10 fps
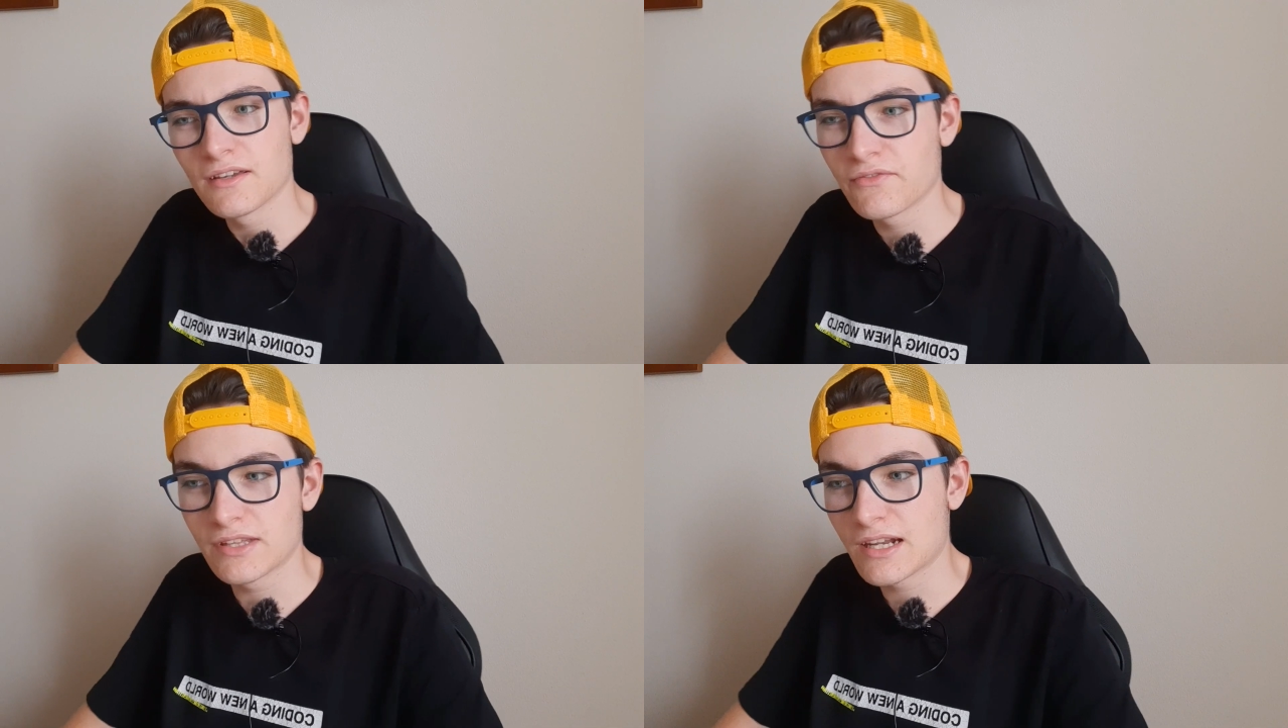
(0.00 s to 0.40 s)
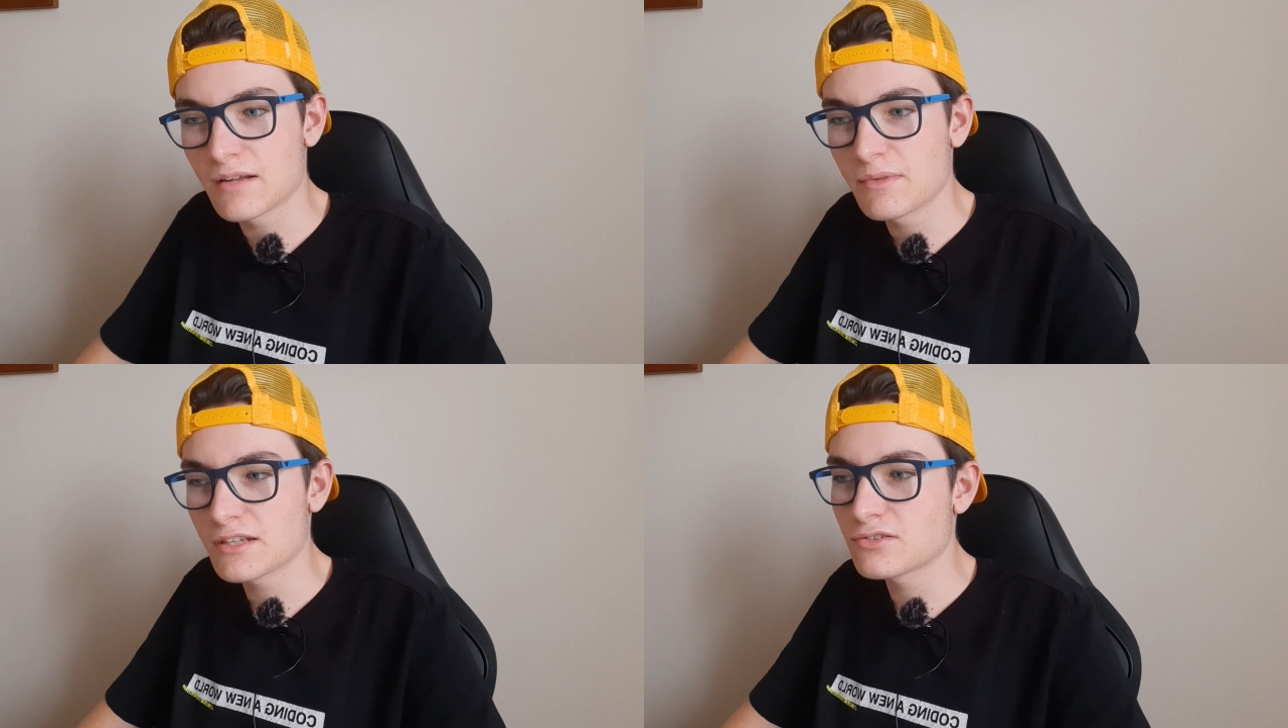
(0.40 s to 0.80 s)
vedere la
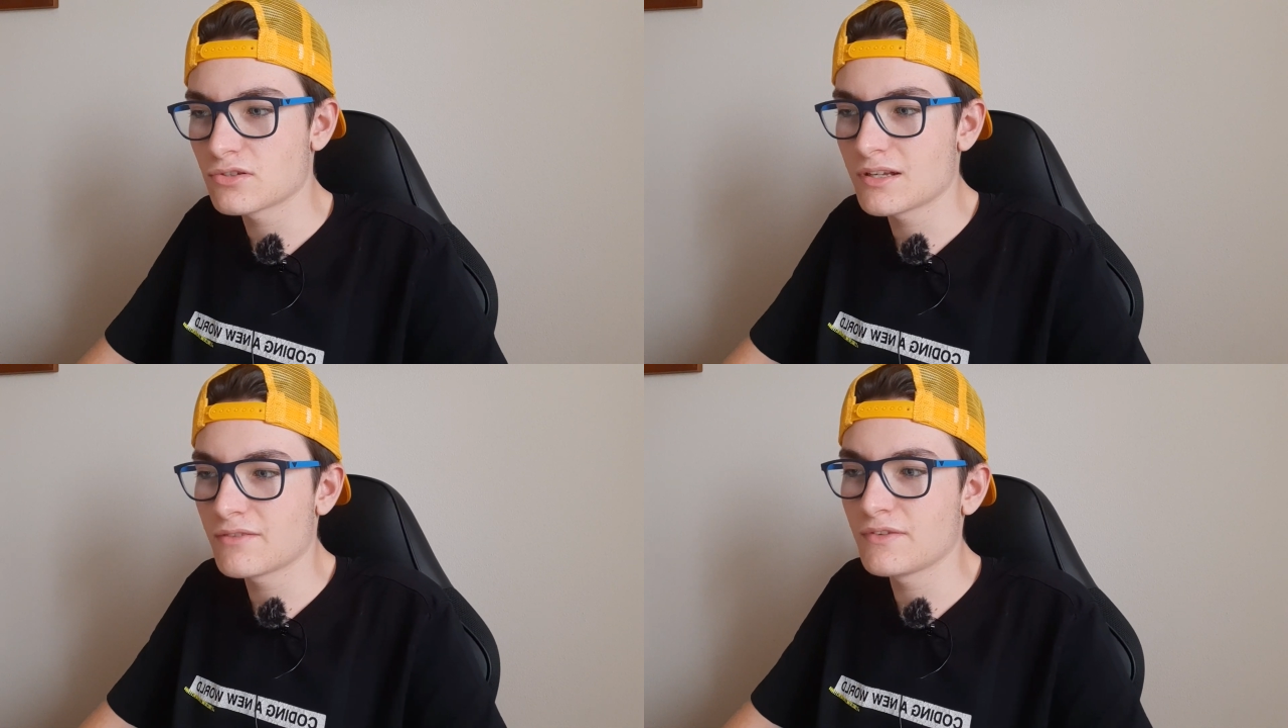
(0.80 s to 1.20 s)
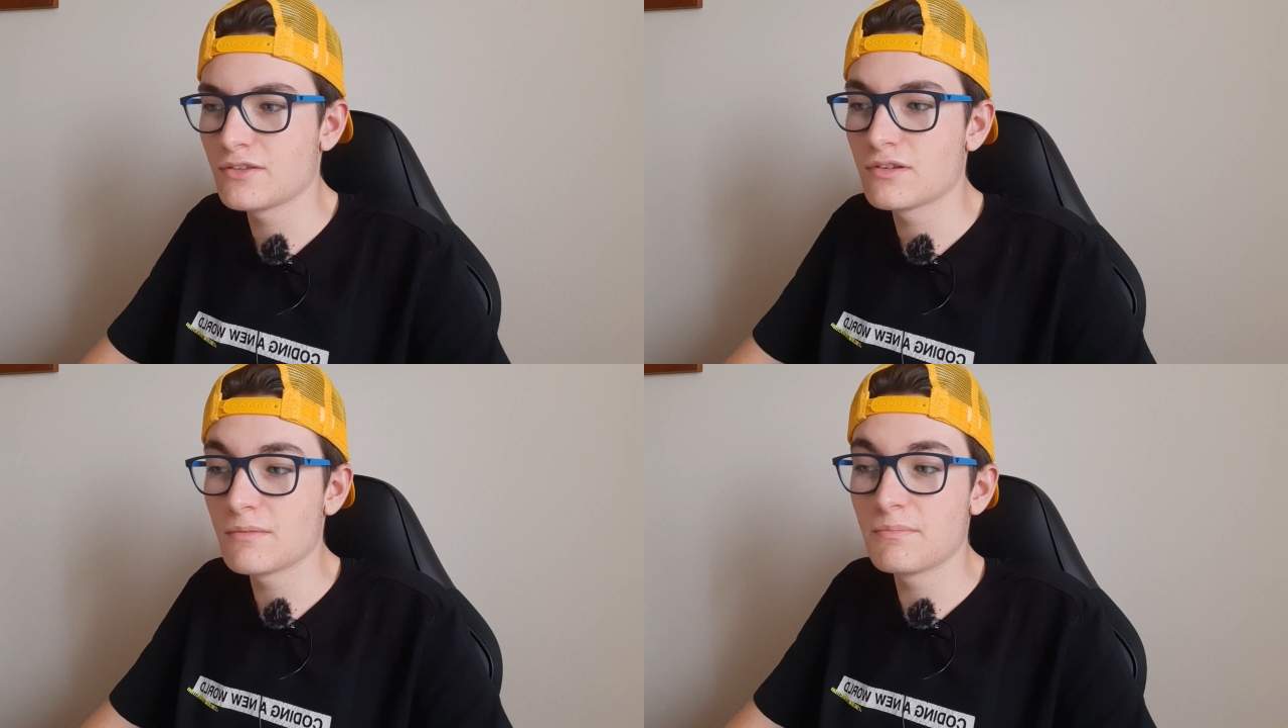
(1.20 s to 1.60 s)
mia reazione al
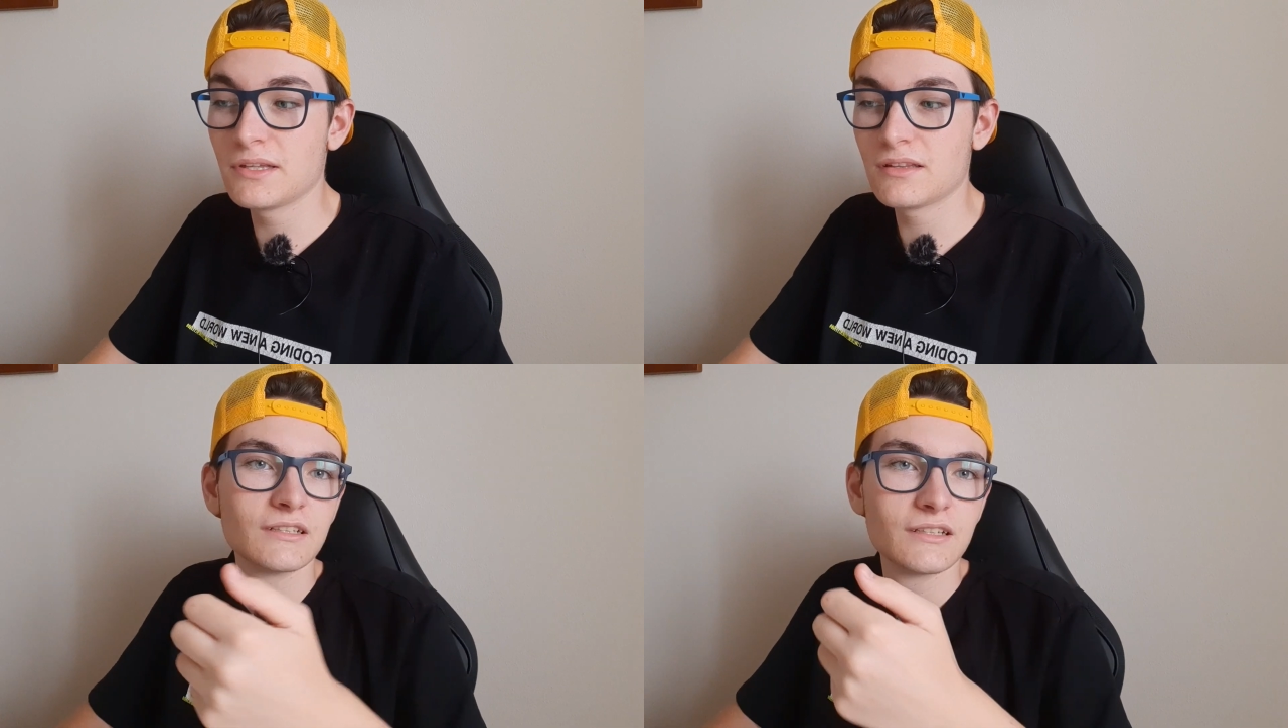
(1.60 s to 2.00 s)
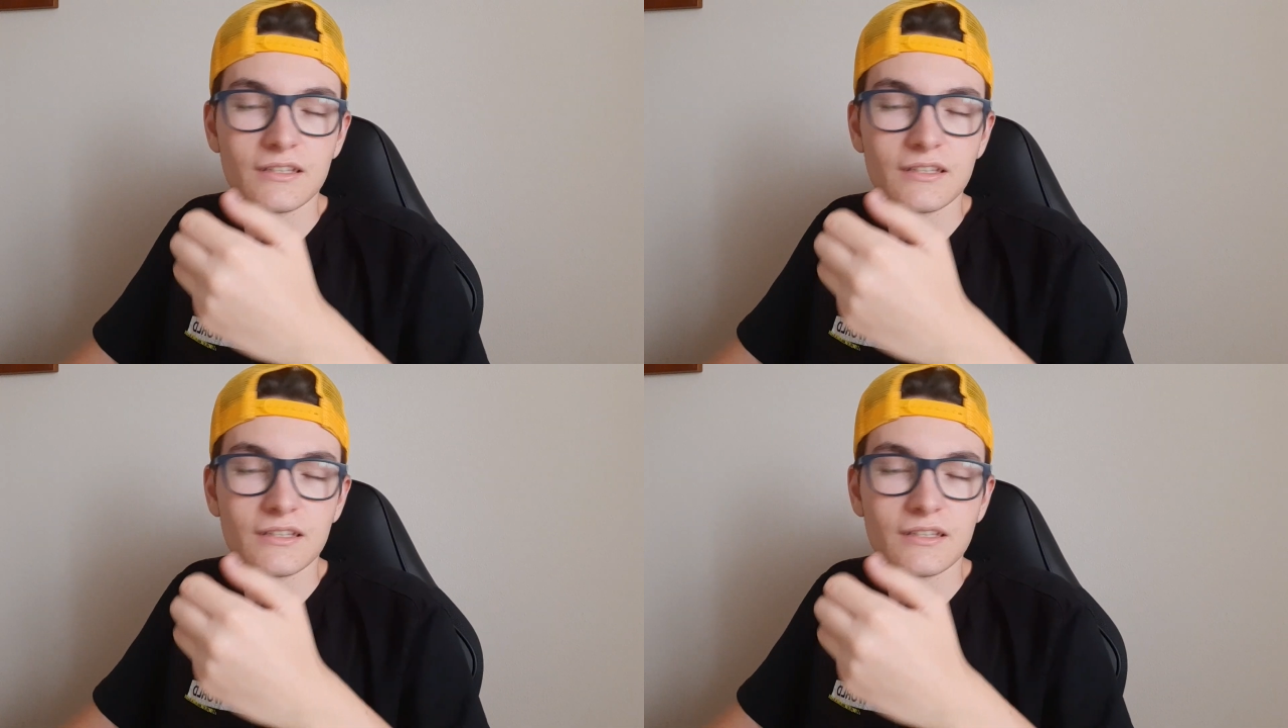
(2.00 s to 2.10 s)
video del pit.